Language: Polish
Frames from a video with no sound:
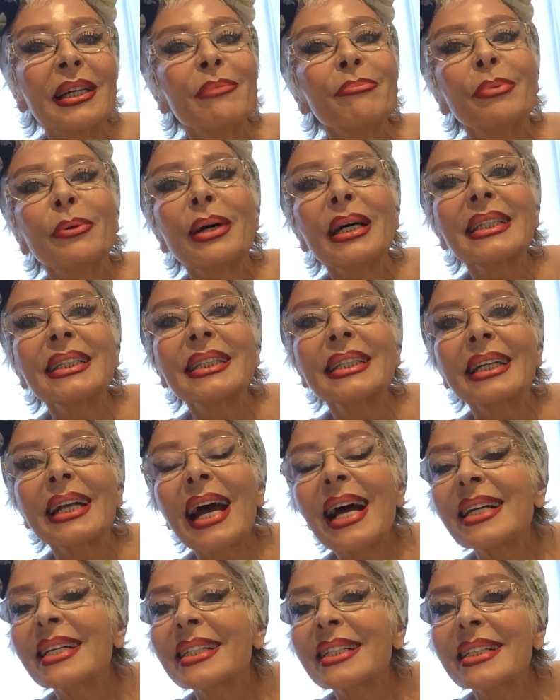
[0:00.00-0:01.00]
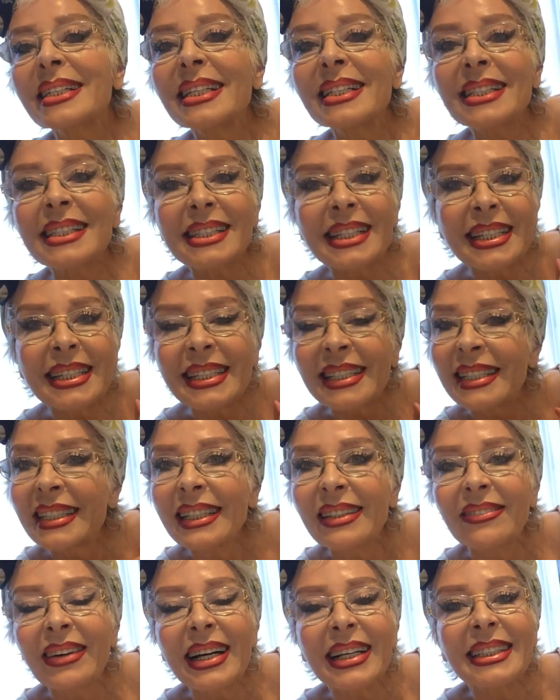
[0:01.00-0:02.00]
i była strasznie
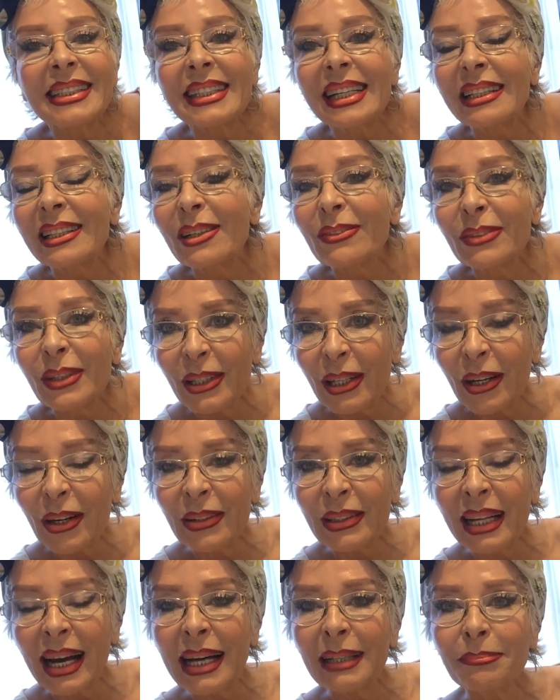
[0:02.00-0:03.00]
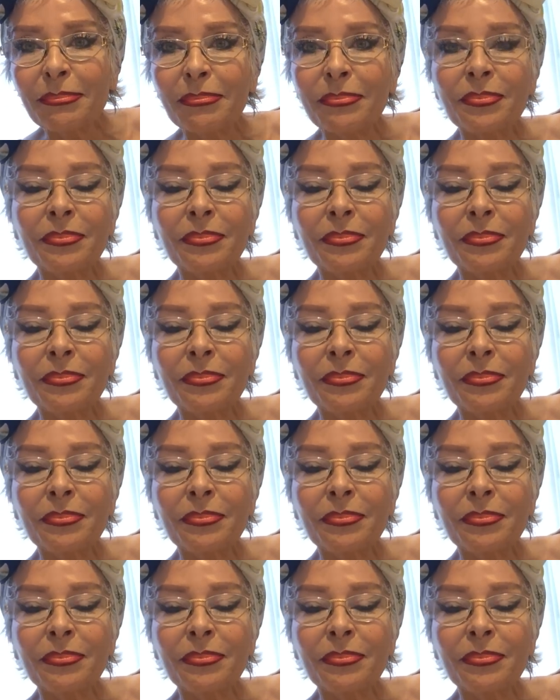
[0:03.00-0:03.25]
szczęśliwa i zadowolona.